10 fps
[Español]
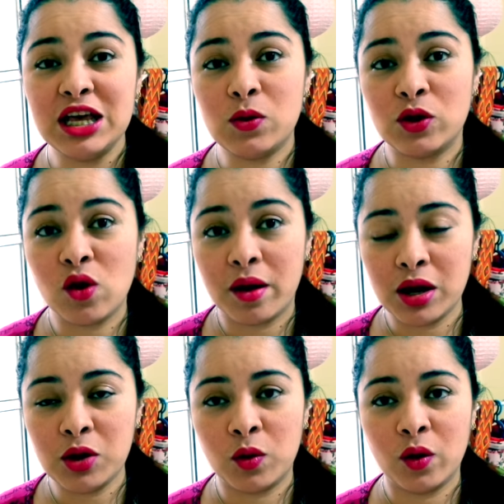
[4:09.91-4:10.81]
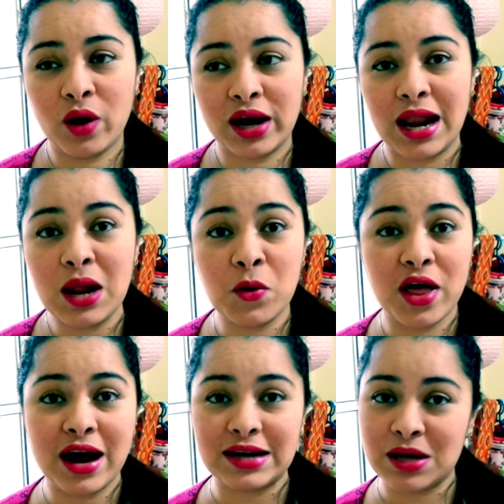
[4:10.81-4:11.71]
y cuando abran mi nuevo canal les
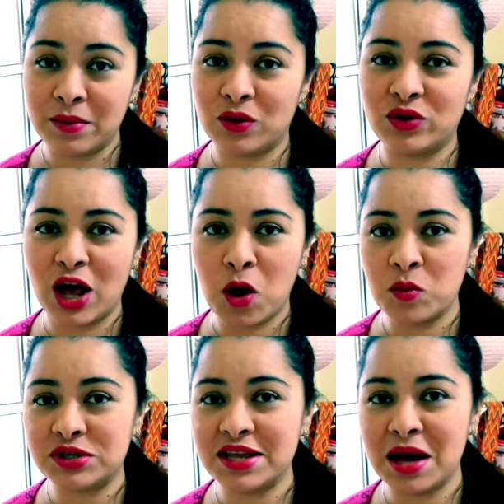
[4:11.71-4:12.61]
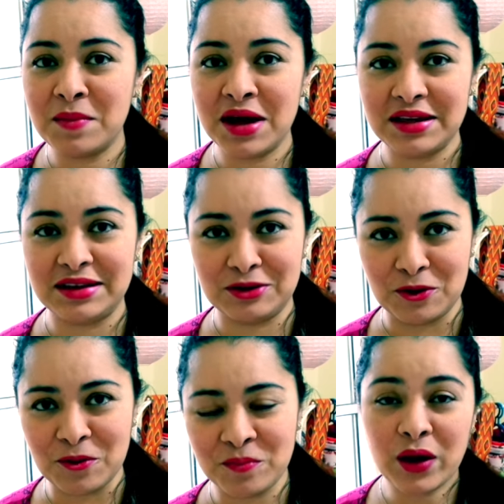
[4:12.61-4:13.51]
voy a dejar saber ustedes cómo se llama y todo.